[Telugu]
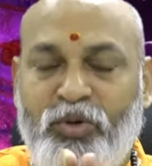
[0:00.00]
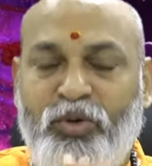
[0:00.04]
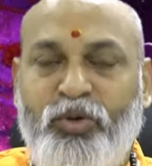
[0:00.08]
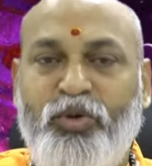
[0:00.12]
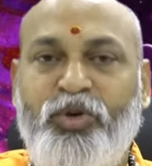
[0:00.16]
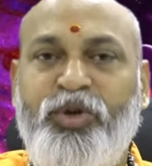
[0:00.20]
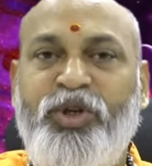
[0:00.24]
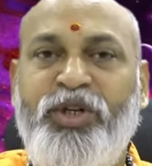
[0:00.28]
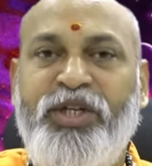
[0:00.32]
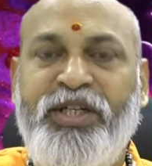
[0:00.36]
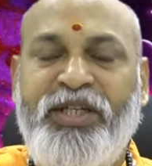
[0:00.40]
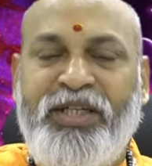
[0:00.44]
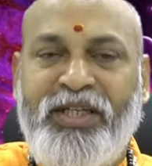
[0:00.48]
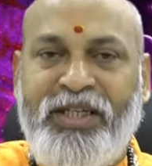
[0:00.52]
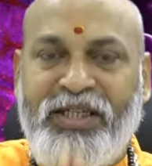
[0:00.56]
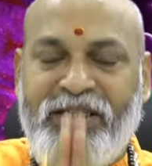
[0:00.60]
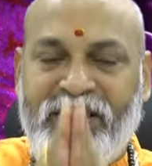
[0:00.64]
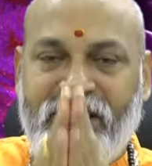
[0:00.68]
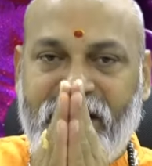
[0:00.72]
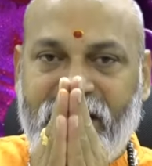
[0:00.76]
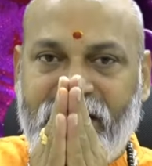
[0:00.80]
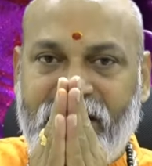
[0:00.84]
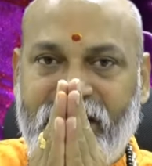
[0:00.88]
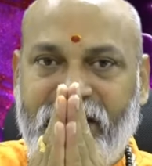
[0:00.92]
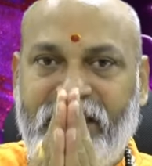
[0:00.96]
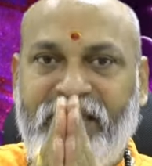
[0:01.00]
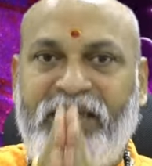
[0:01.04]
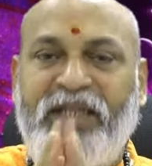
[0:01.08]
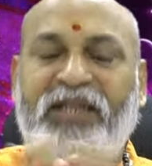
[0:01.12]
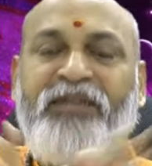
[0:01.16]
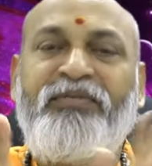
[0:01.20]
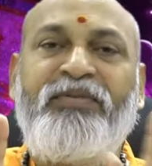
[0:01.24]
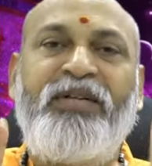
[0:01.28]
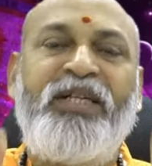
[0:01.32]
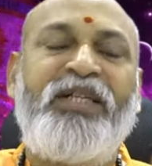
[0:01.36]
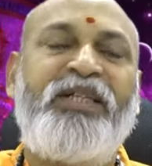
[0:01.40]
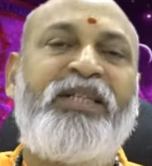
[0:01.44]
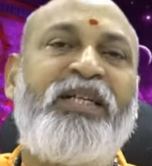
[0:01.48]
కుజుడు ఇక్కడ చాలా
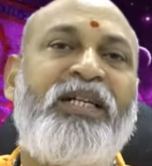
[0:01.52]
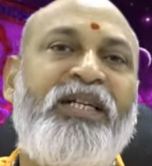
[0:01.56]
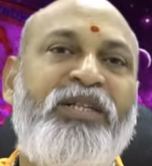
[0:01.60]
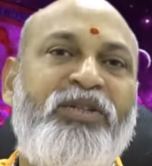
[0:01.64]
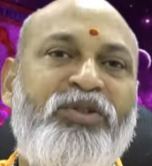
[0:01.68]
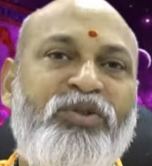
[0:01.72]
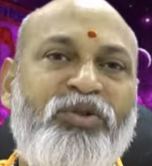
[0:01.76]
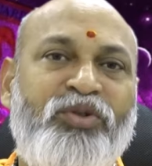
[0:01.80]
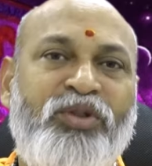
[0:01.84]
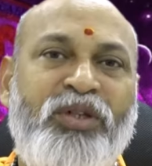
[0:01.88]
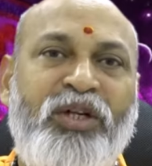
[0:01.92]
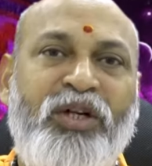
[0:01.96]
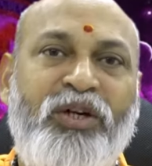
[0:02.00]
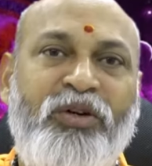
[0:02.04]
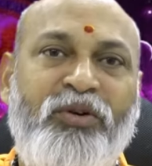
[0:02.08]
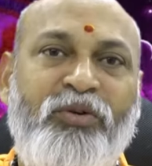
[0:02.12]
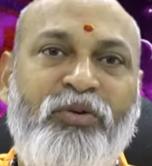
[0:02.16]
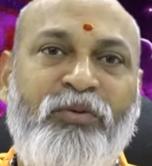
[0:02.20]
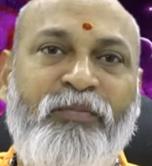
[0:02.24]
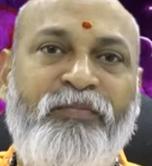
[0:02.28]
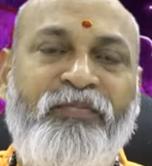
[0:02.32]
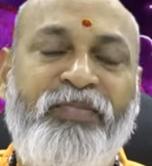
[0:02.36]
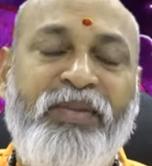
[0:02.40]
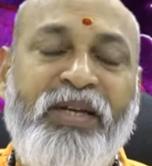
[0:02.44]
చక్కటి ఫలితాలు ఇస్తున్నాడు